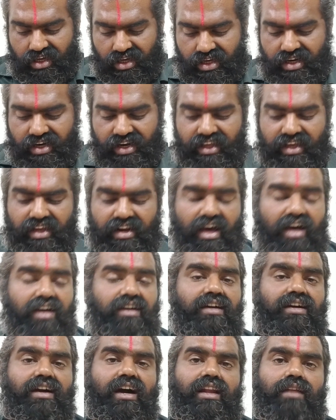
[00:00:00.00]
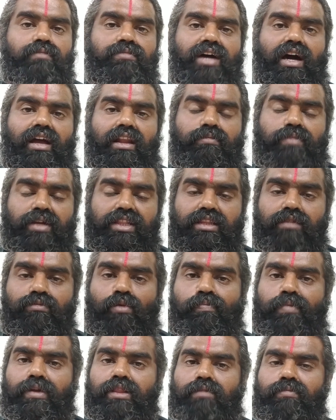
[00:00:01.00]
இன்றைய ராகு காலம் காலை பத்து
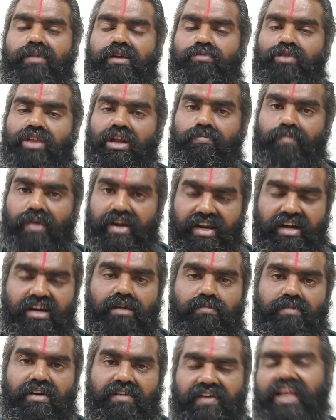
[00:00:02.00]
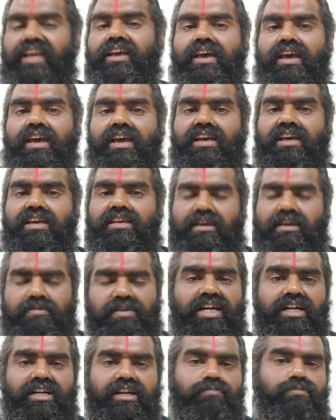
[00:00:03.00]
முப்பது மணி முதல் பன்னிரெண்டு மணி வரை
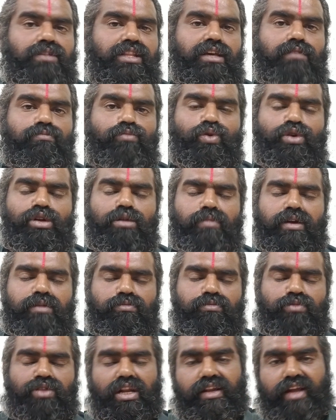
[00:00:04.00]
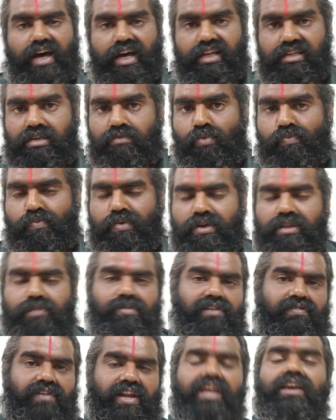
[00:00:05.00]
யமகண்டம் மதியம் மூன்று மணி முதல் நான்கு முப்பது
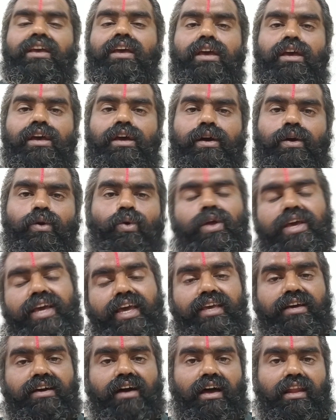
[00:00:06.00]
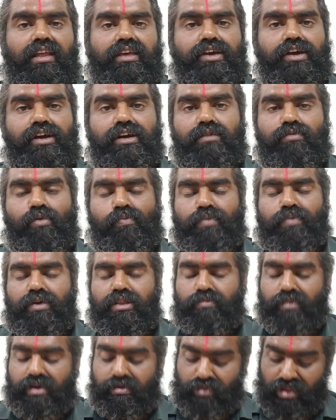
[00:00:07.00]
மணி வரை குளிகை காலை ஏழு
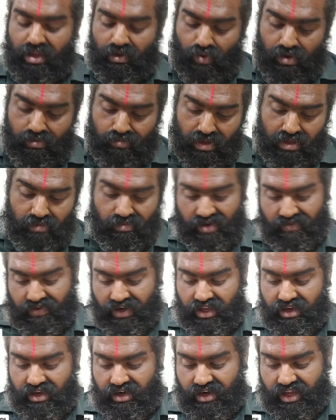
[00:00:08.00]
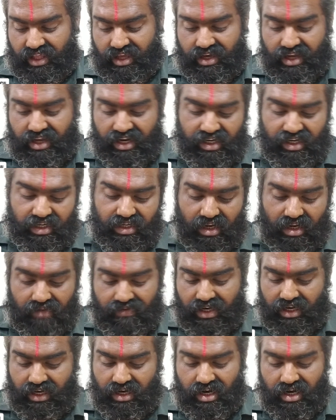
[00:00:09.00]
முப்பது மணி முதல் ஒன்பது மணி வரை இன்றைய கிரக
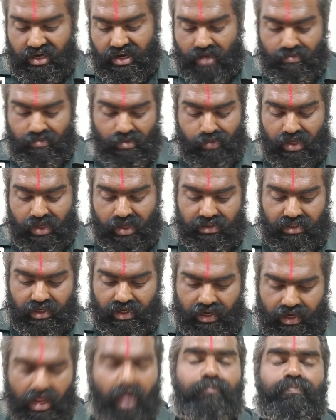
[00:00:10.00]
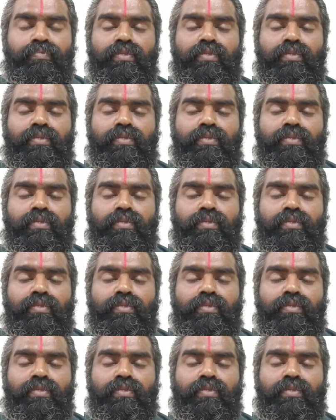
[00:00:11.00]
நிலவரங்களை நாம் பார்த்துடலாம்